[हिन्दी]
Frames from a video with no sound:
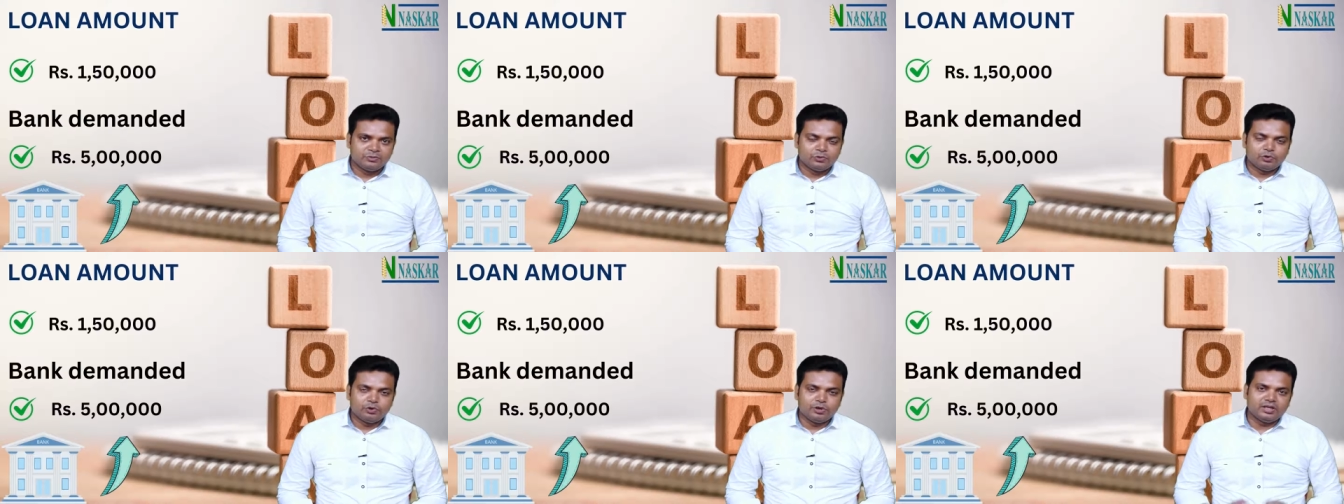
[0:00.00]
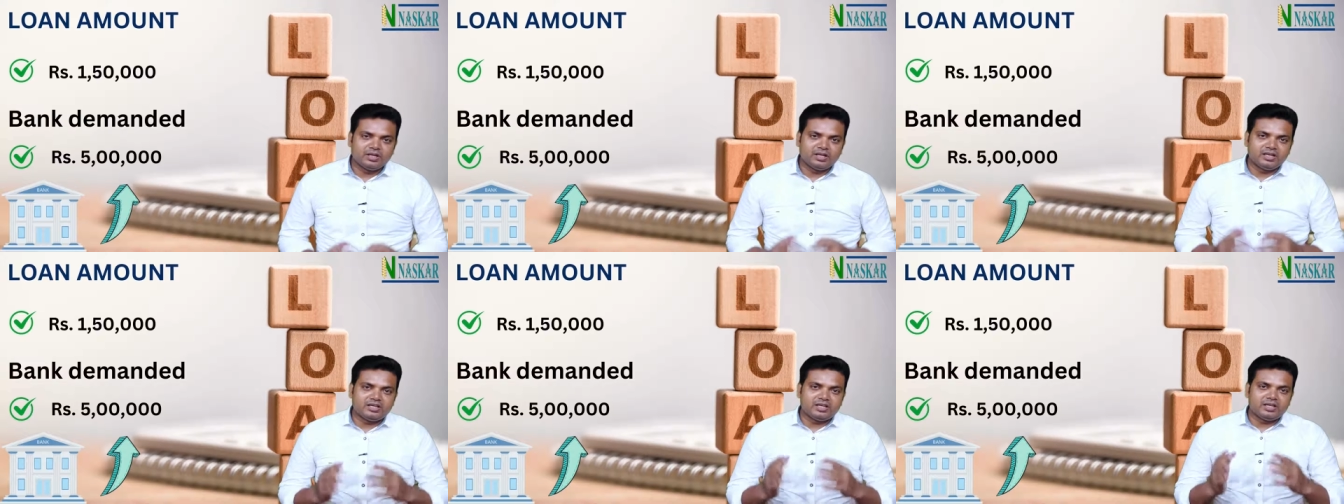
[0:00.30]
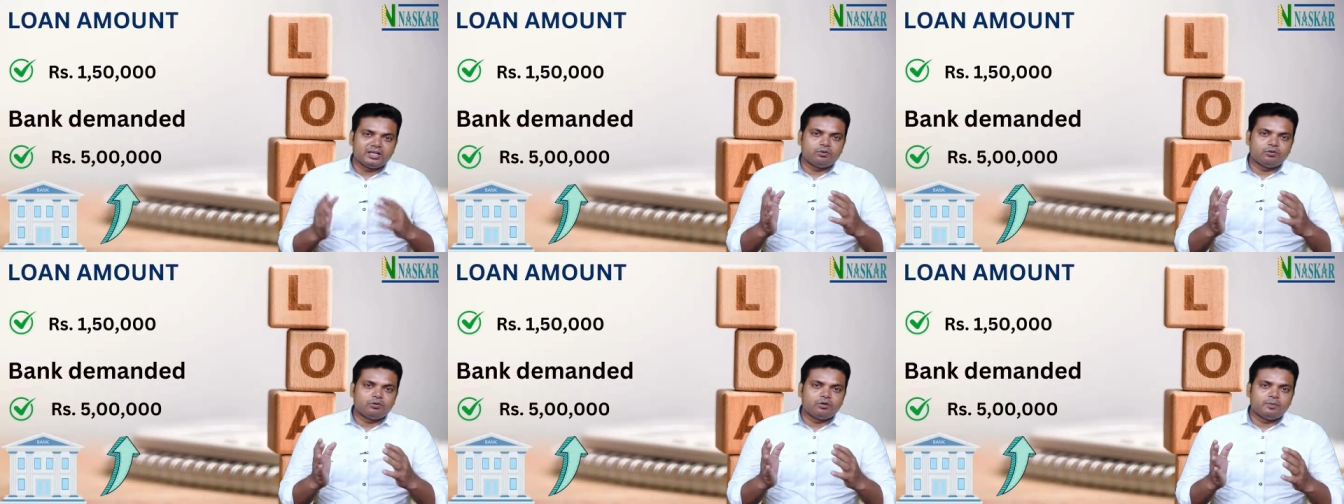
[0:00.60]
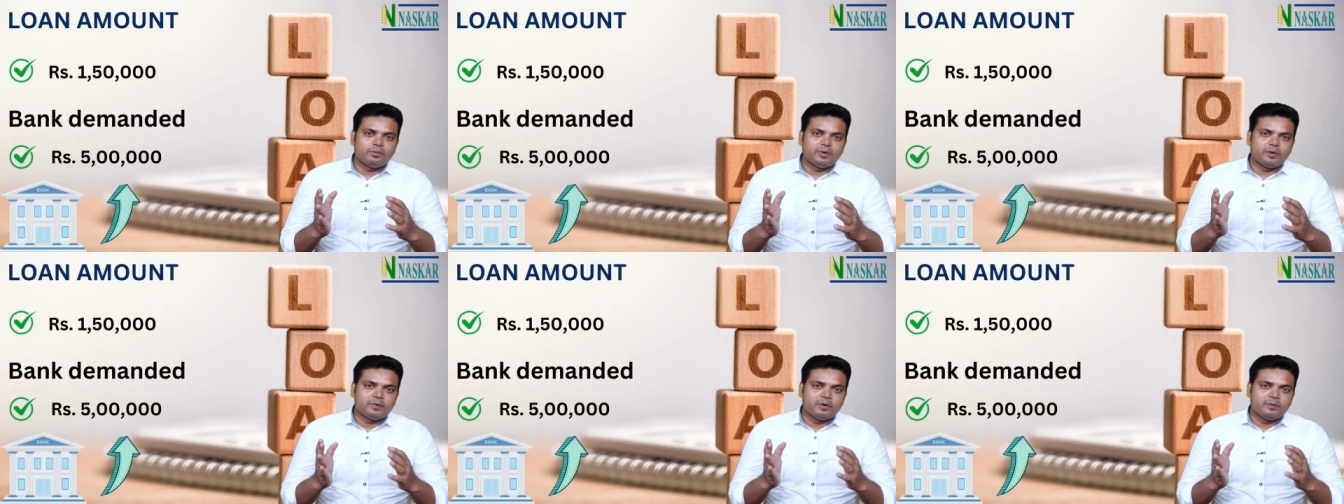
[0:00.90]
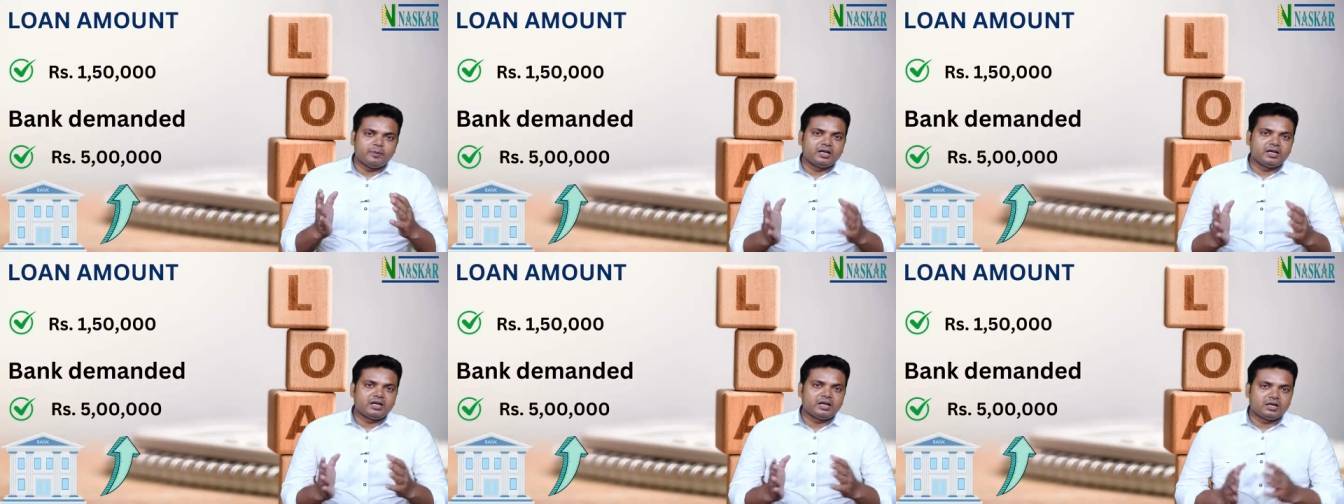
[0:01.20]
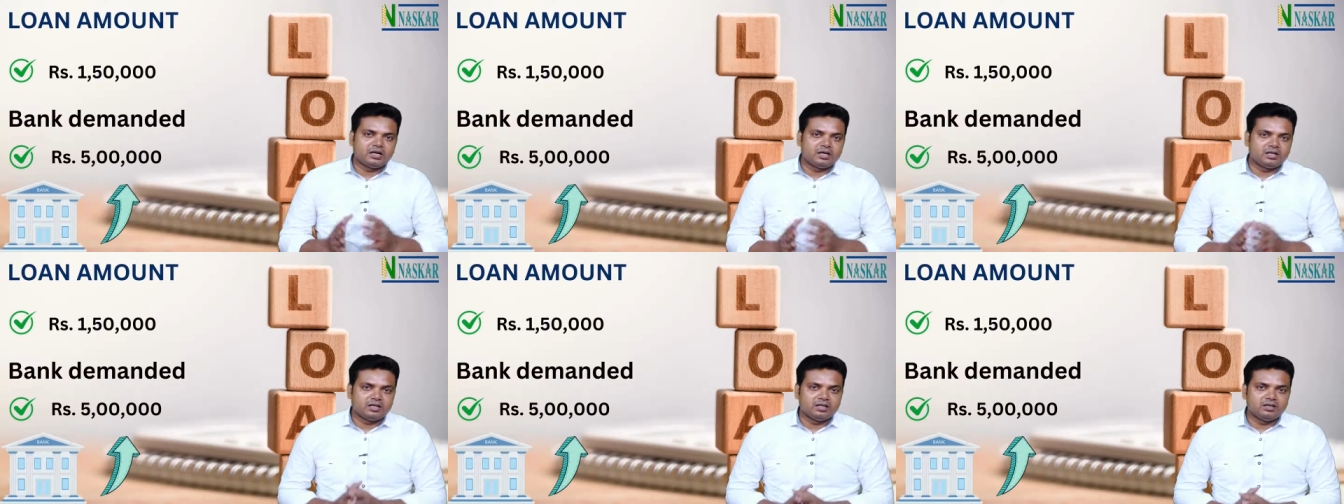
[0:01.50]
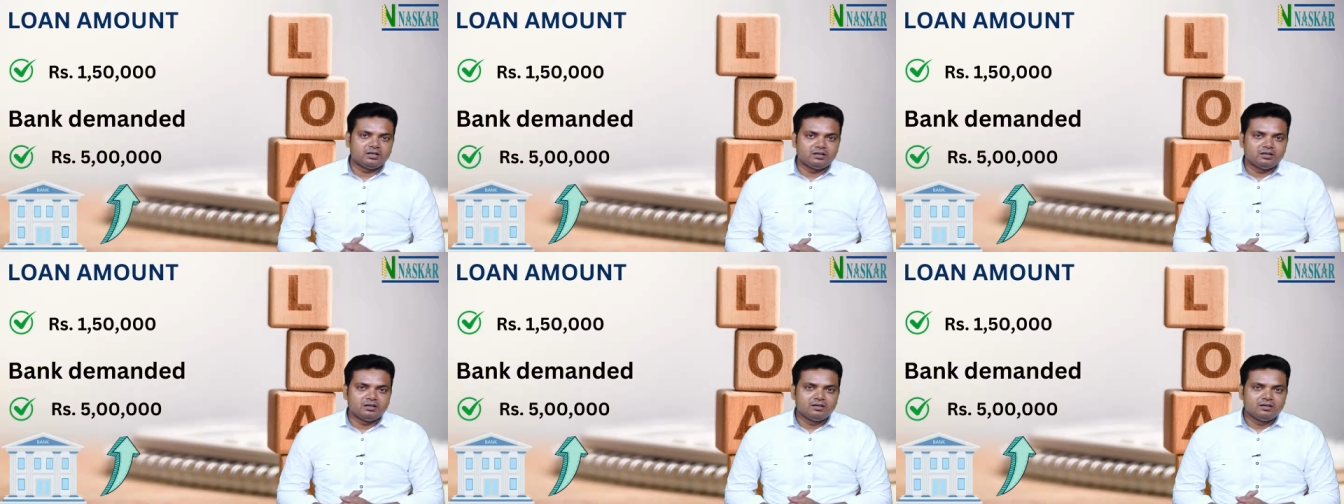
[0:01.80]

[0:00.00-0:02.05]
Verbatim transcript: तो इतना ज़्यादा वहां पे पेमेंट करना था